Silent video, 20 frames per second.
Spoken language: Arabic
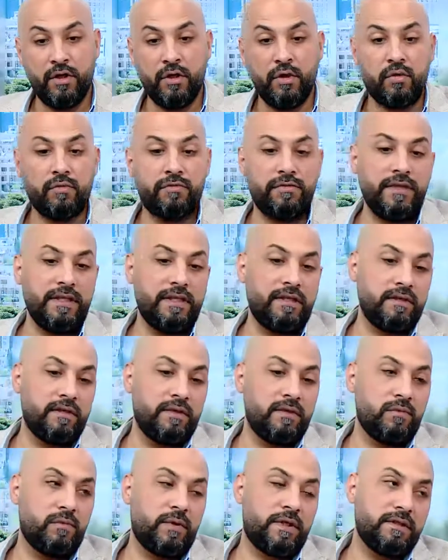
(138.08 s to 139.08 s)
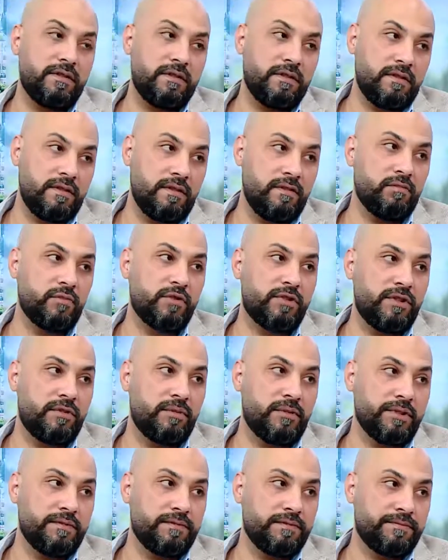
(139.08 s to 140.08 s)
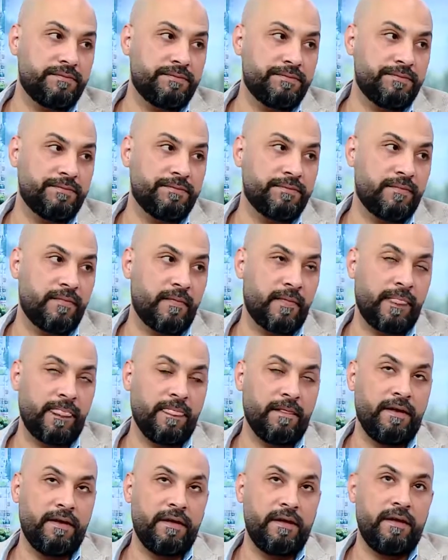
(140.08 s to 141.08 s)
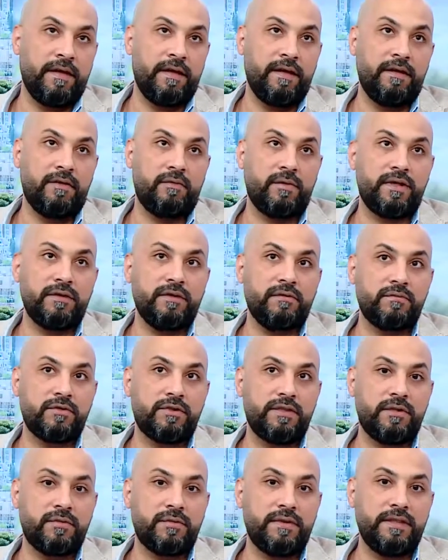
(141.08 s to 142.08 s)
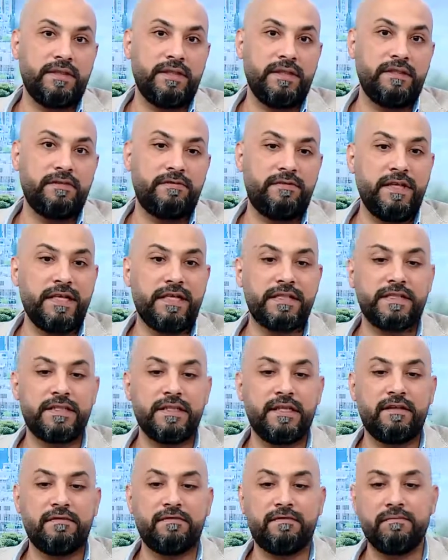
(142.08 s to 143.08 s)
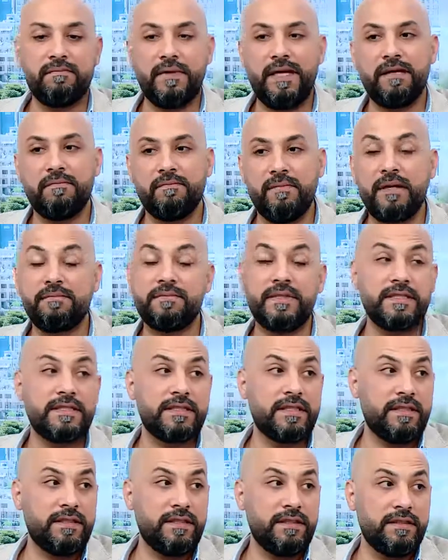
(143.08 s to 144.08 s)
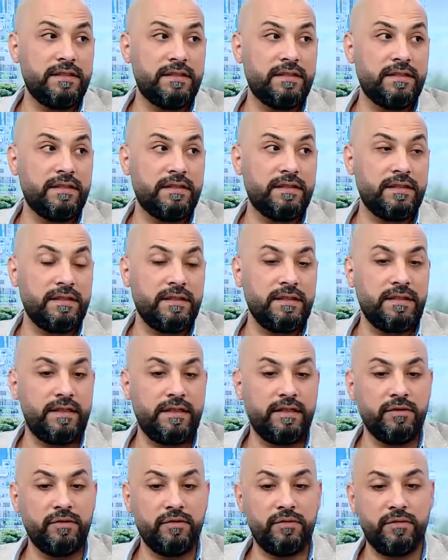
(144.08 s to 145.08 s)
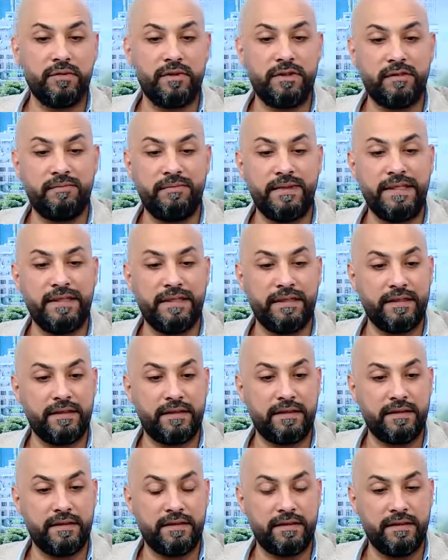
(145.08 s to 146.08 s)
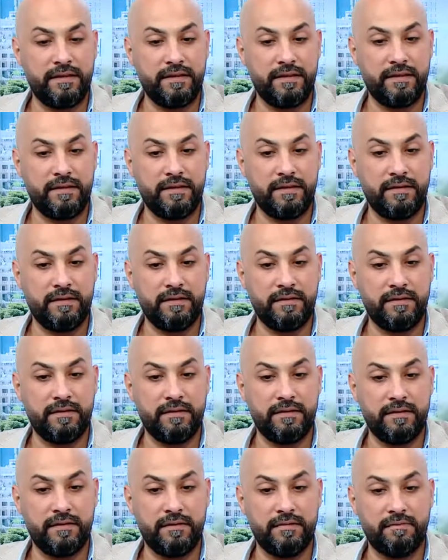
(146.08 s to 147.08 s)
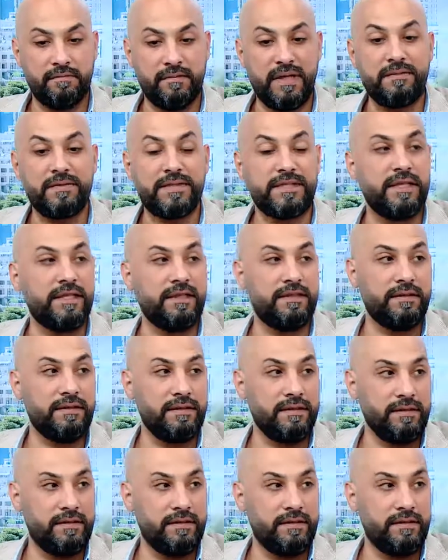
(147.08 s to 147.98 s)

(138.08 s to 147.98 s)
وفي الورد المستورد مم. الورد المستورد يعني في اصناف ما ما بتنزرع عندنا لانه البيئه آه، ما بتساعدها